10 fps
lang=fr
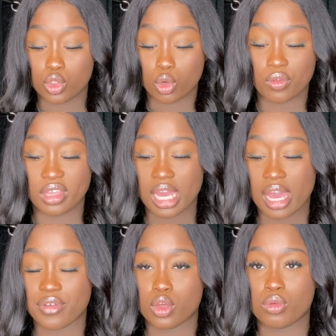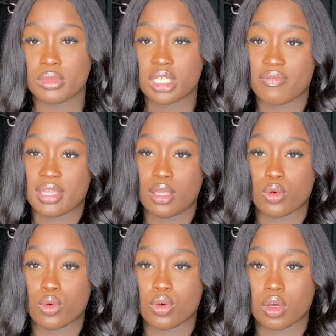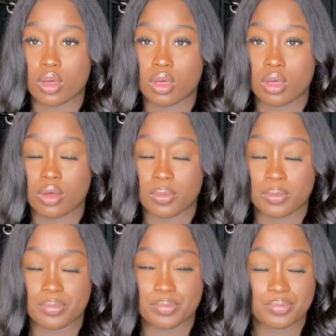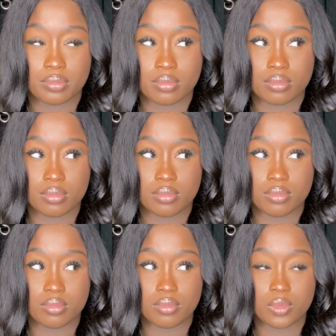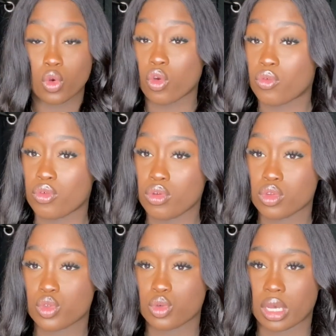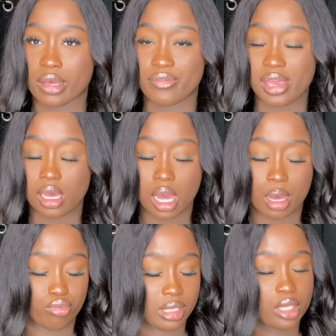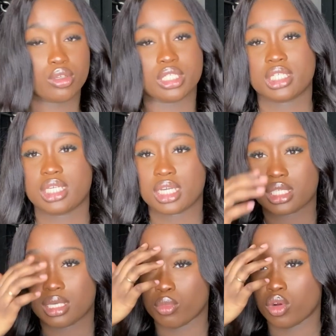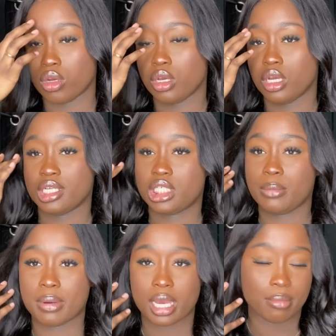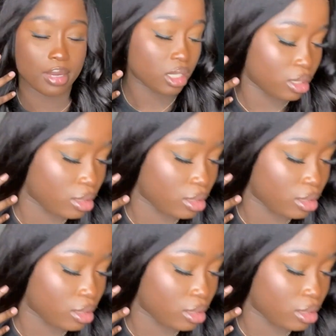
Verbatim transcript: Je reviens avec une petite vidéo euh, revue sur un fer à boucler que j'ai acheté récemment chez Primark.